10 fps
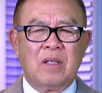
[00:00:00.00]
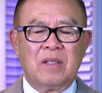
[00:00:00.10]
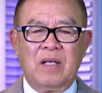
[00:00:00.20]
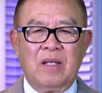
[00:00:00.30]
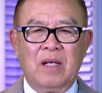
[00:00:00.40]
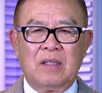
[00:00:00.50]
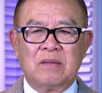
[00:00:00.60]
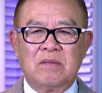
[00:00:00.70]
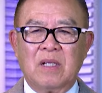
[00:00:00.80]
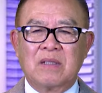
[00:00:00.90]
thì
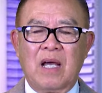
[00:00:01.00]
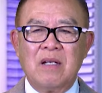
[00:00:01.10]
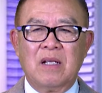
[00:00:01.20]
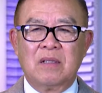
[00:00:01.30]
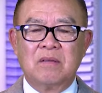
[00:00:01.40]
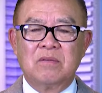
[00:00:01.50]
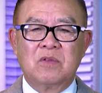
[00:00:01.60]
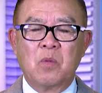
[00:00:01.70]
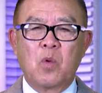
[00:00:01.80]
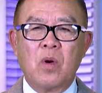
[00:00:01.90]
chắc chắn là
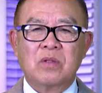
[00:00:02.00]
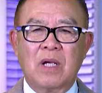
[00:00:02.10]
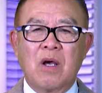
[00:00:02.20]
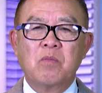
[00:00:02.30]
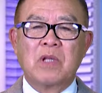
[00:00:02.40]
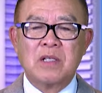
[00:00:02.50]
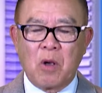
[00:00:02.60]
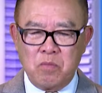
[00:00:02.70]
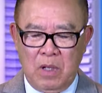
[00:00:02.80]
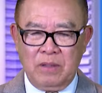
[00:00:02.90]
Trung Quốc sẽ không tấn
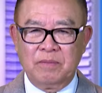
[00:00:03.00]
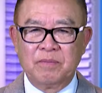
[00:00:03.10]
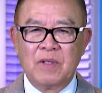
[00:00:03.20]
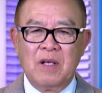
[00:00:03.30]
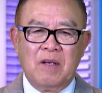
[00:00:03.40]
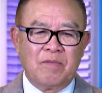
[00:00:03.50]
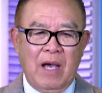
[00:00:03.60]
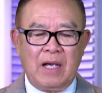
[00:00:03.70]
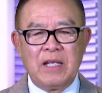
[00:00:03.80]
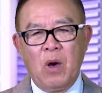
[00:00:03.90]
công mình.
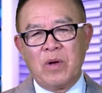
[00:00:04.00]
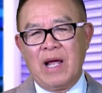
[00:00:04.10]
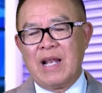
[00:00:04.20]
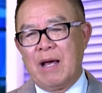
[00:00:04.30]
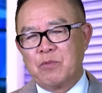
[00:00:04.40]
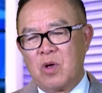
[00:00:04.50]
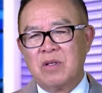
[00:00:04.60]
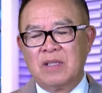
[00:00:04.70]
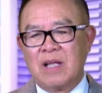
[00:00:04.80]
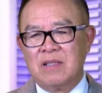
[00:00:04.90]
Và cái điều này làm cho
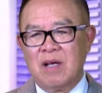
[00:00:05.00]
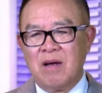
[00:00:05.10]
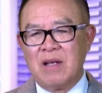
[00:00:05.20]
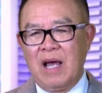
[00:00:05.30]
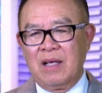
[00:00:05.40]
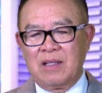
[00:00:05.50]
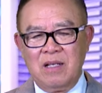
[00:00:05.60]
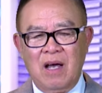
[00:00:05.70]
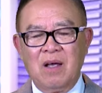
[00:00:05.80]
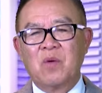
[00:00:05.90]
người ta nhớ lại
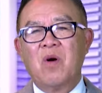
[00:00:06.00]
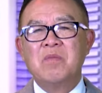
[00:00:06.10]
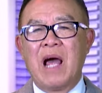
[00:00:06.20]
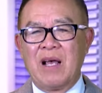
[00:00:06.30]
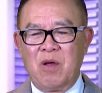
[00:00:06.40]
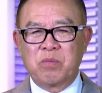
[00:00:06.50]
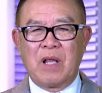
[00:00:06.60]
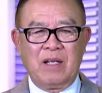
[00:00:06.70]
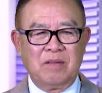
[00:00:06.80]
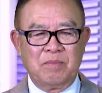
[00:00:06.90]
cái lời của ông Lạc Ngọc
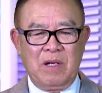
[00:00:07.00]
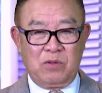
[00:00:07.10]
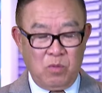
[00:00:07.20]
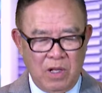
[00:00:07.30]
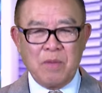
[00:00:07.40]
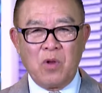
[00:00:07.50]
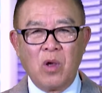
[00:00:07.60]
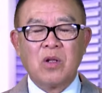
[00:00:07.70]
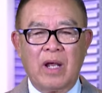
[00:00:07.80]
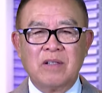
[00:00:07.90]
Thành mà chúng ta
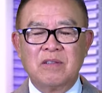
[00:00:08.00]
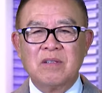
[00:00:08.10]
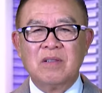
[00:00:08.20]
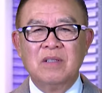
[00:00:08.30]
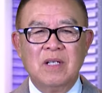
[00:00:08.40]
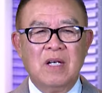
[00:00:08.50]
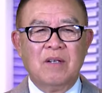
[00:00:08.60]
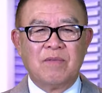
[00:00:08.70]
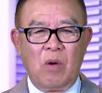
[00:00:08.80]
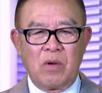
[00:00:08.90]
nói lần trước.
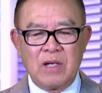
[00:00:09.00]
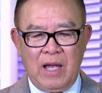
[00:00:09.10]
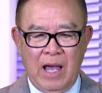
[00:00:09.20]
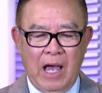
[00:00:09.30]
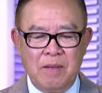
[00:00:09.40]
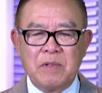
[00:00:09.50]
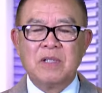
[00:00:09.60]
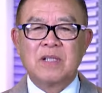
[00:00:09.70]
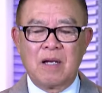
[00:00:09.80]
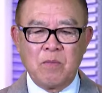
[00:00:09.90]
Vào cái ngày
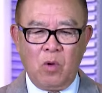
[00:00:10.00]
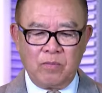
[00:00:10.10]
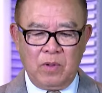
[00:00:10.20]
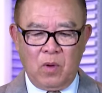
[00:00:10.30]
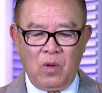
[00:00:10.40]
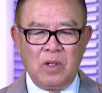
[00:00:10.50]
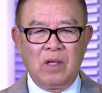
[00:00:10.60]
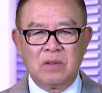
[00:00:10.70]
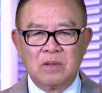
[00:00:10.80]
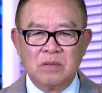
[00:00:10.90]
20 tháng 1 vừa rồi
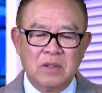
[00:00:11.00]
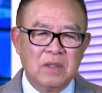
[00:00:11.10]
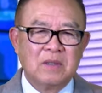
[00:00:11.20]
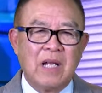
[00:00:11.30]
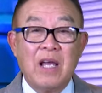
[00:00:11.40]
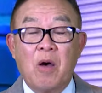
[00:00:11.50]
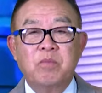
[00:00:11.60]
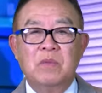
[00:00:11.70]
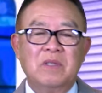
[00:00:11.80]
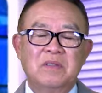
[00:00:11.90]
ở Đại học
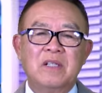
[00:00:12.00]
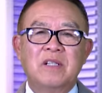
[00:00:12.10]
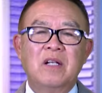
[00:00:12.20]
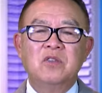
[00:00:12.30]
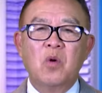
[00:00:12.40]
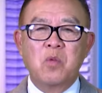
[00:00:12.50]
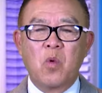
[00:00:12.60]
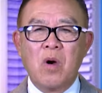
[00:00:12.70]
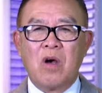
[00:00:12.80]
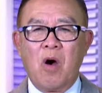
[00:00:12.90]
Nhân dân Trung
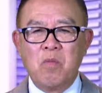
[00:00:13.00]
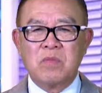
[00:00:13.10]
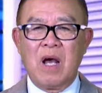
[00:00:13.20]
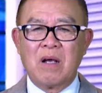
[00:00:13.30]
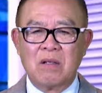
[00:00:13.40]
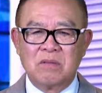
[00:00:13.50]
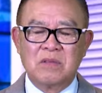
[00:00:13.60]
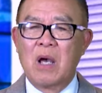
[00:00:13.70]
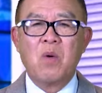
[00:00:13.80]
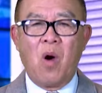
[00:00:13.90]
Quốc, ông đã
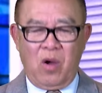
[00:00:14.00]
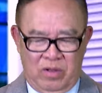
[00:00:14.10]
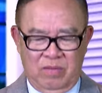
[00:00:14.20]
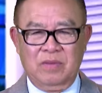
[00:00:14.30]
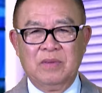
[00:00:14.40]
kêu gọi rằng